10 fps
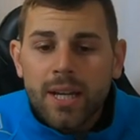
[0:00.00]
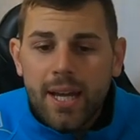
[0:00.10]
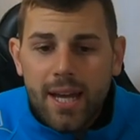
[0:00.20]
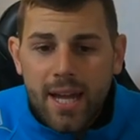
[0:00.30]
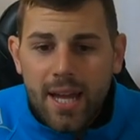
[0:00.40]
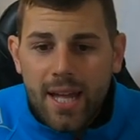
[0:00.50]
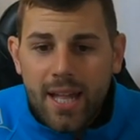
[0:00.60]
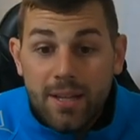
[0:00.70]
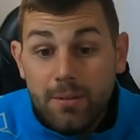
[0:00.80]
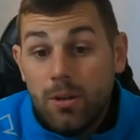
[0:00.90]

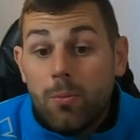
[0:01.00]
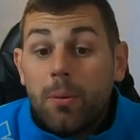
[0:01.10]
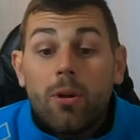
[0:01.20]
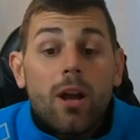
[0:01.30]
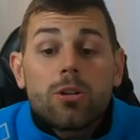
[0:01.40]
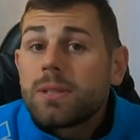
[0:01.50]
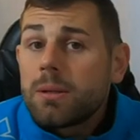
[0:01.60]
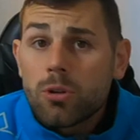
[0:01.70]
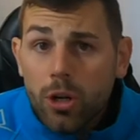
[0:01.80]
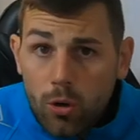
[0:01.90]
Eh, y lo primero que hago es
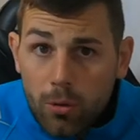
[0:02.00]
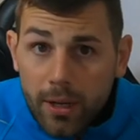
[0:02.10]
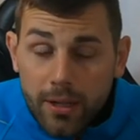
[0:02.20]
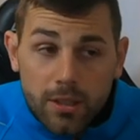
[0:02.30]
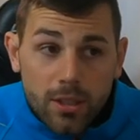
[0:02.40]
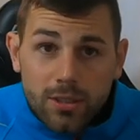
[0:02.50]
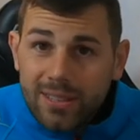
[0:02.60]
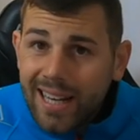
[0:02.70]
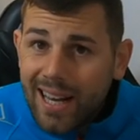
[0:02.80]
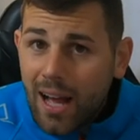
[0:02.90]
meterme un recovery.
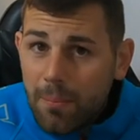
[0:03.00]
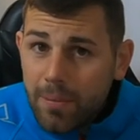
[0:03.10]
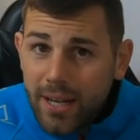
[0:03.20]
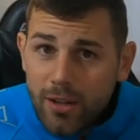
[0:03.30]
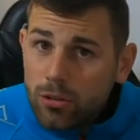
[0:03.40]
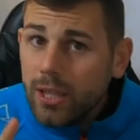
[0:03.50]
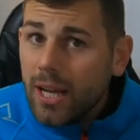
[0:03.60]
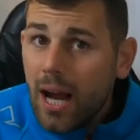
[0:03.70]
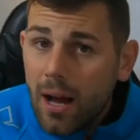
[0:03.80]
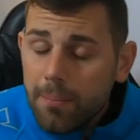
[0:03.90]
Tenga hambre, no
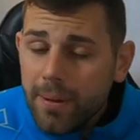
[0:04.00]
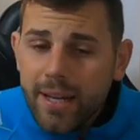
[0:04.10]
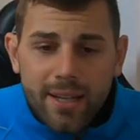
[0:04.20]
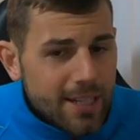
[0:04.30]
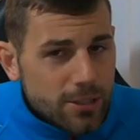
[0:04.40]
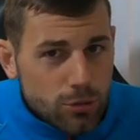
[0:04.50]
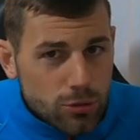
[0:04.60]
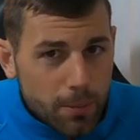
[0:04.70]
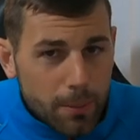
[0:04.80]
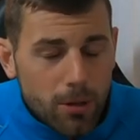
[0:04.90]
tenga hambre, eso es
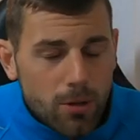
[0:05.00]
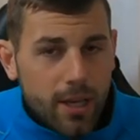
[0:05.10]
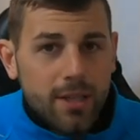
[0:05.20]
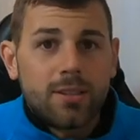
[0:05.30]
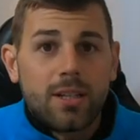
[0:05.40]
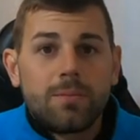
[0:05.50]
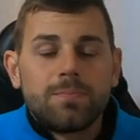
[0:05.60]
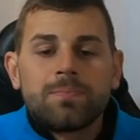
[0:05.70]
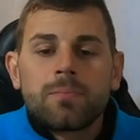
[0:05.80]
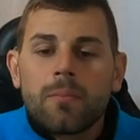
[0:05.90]
lo primero que entra,
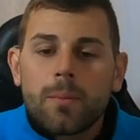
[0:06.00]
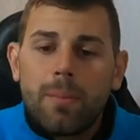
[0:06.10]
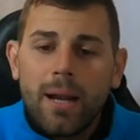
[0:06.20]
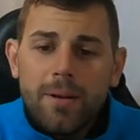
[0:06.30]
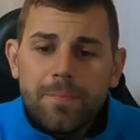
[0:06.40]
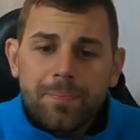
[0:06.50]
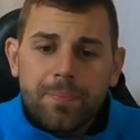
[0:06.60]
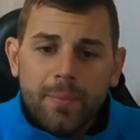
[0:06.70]
¿vale?